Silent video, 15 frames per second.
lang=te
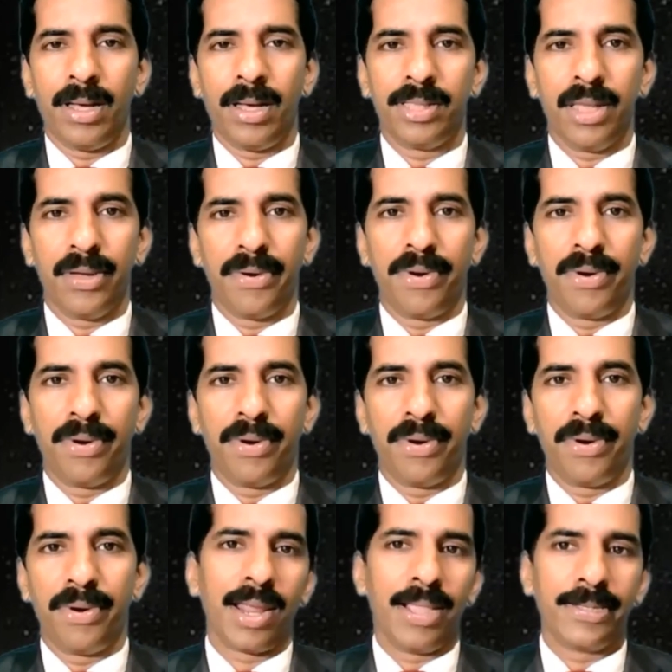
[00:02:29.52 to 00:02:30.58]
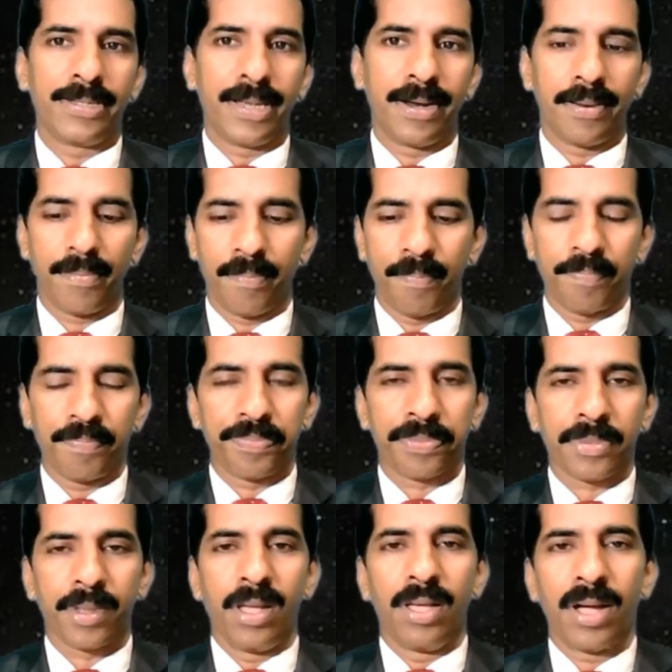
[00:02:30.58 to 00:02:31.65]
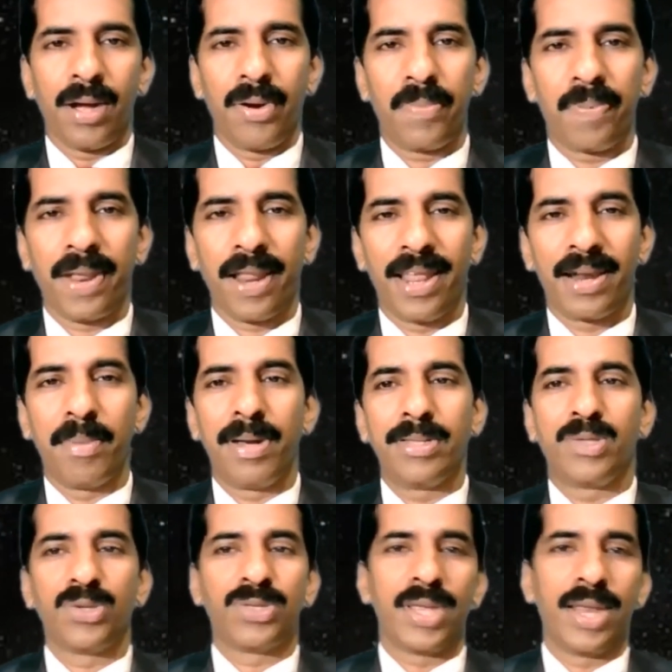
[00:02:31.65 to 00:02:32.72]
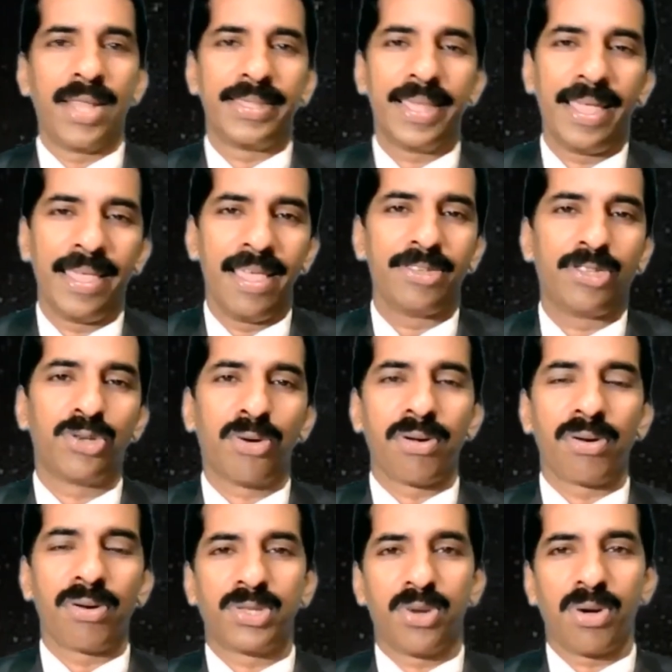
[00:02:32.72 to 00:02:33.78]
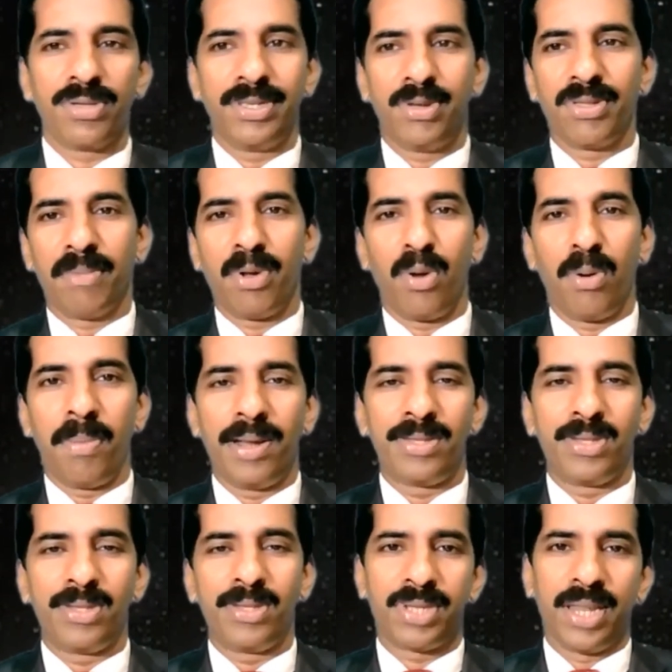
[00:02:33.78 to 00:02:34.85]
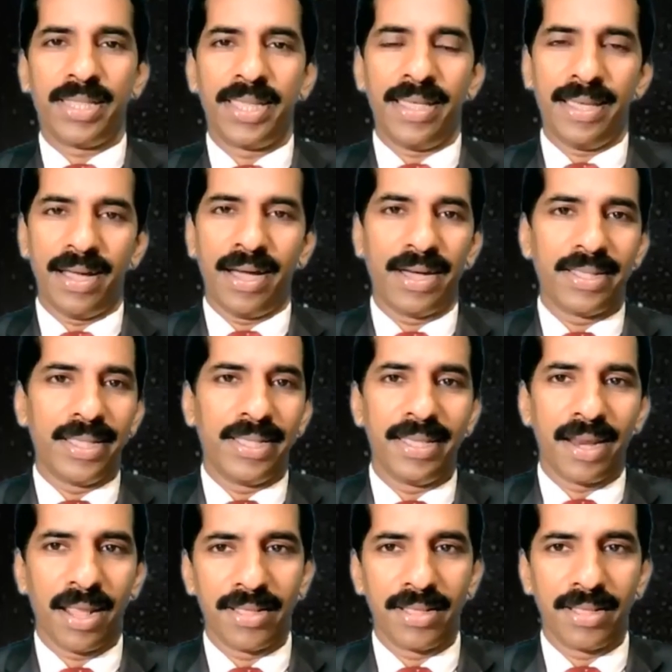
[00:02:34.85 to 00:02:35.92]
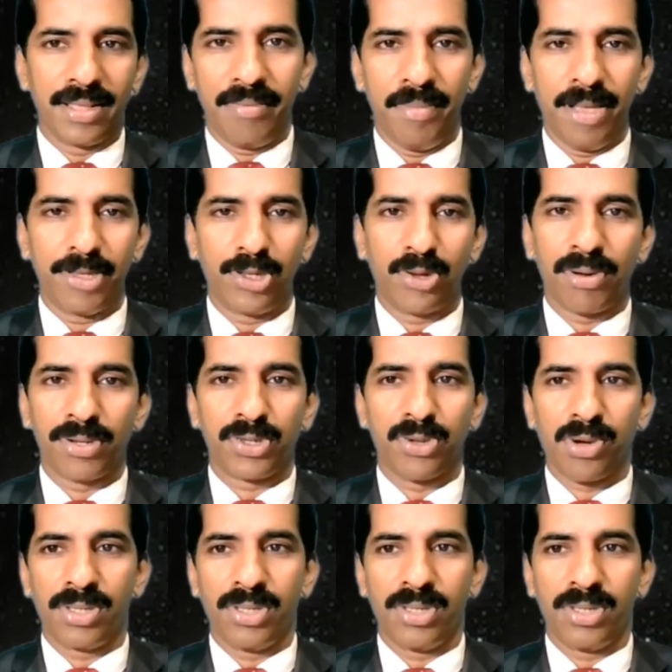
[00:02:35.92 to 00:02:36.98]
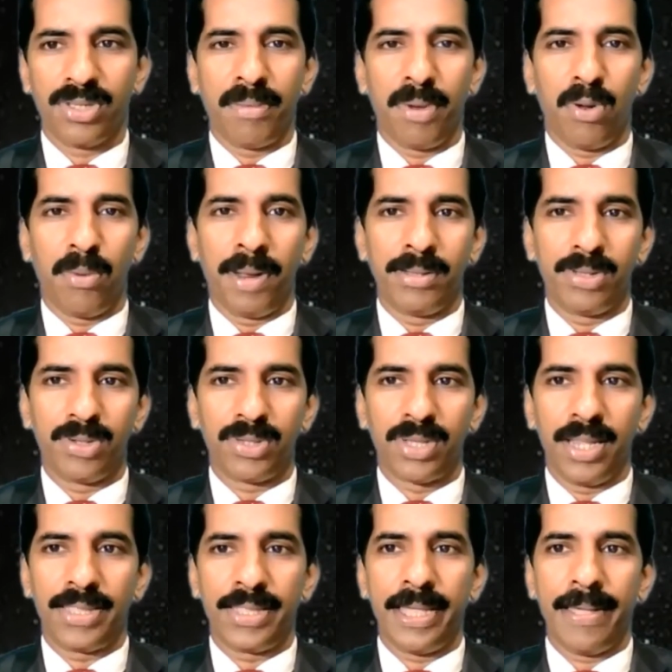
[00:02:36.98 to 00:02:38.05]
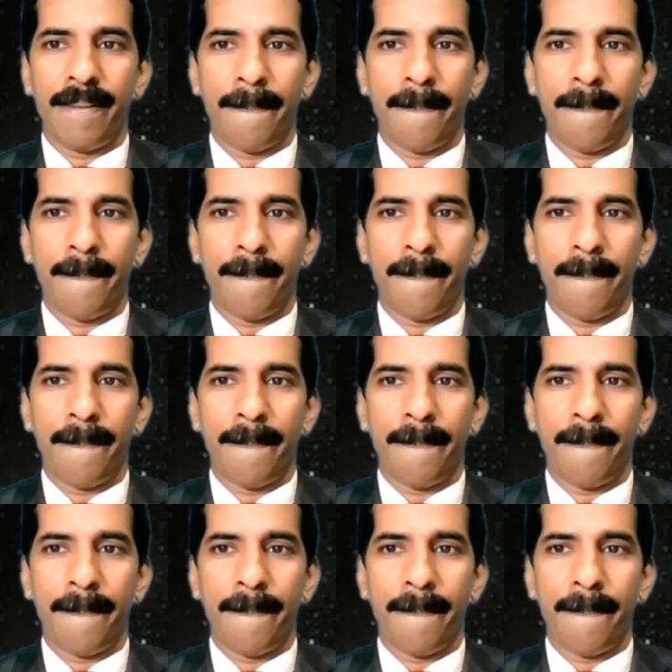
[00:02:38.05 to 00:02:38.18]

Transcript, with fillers: దేవుడు అనుగ్రహిస్తాడు కాబట్టి ప్రియులారు మనం చూసినట్లయితే యేసుక్రీస్తు ఒక జీవితంలో మనం చూసినట్లయితే అదే జరిగింది యేసు ఒక జీవితంలో మనం చూసినట్లయితే